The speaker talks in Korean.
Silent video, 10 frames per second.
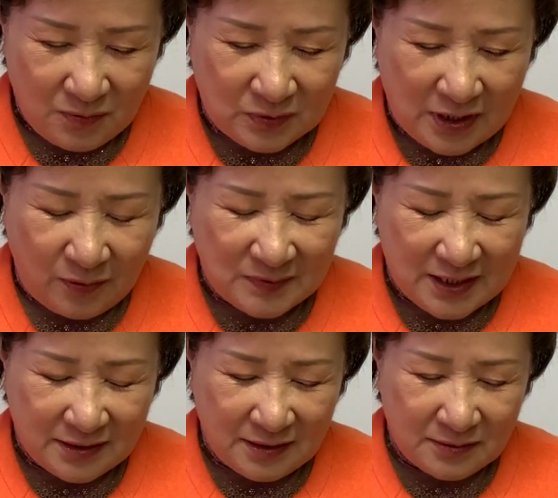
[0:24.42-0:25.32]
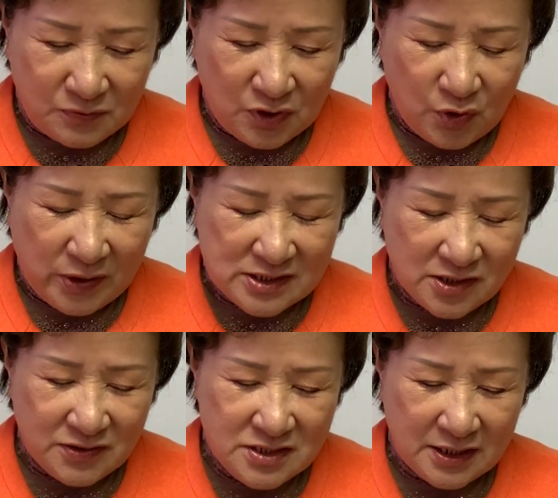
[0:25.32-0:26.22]
오나오나니 우리 교회
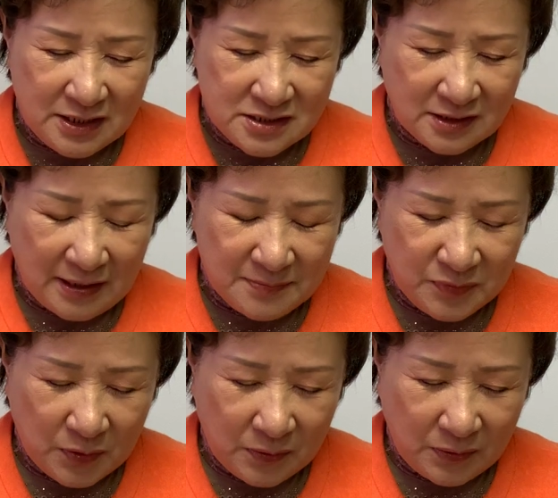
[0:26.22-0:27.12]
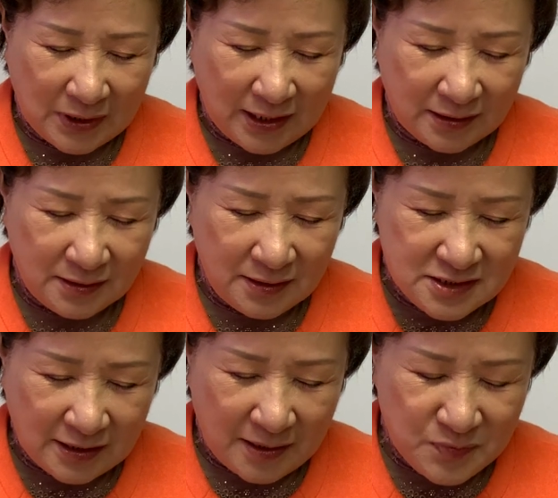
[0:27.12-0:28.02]
전체의 시간표가 이
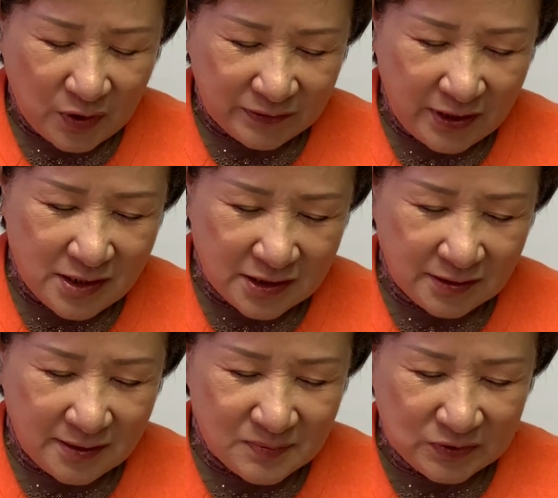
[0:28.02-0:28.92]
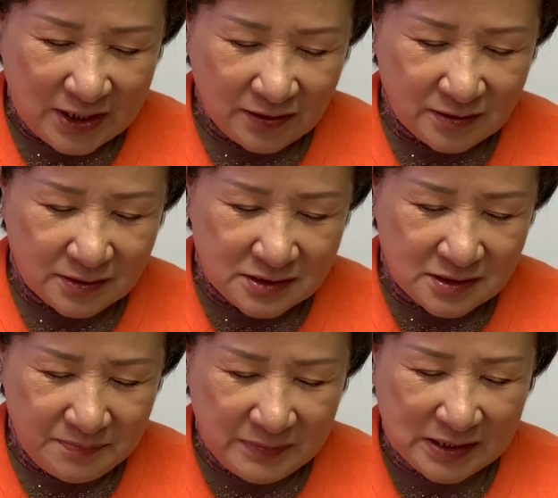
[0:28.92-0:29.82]
시간표가 되었기 때문에
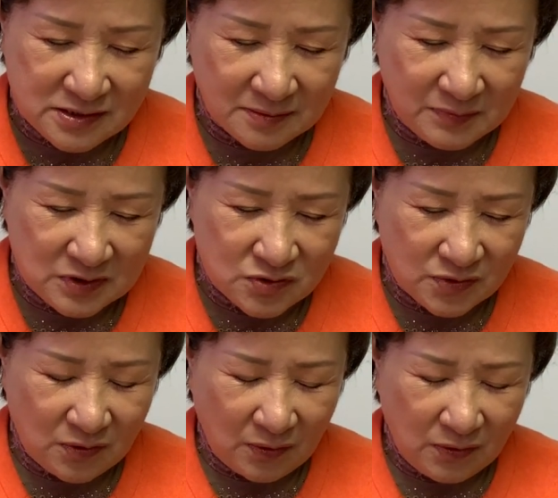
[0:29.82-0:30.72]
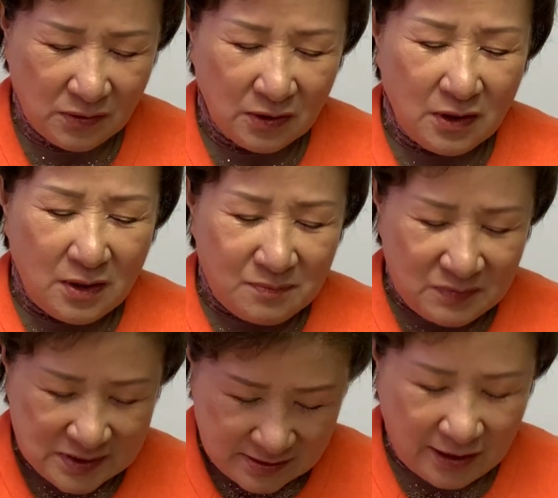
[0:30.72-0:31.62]
떨어진 말씀인 줄로
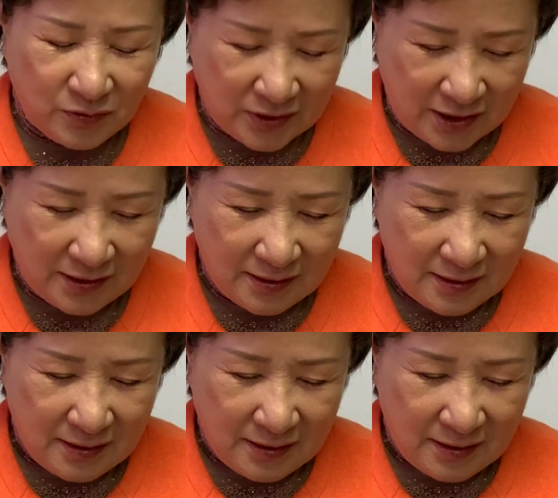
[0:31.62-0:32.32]
믿사오니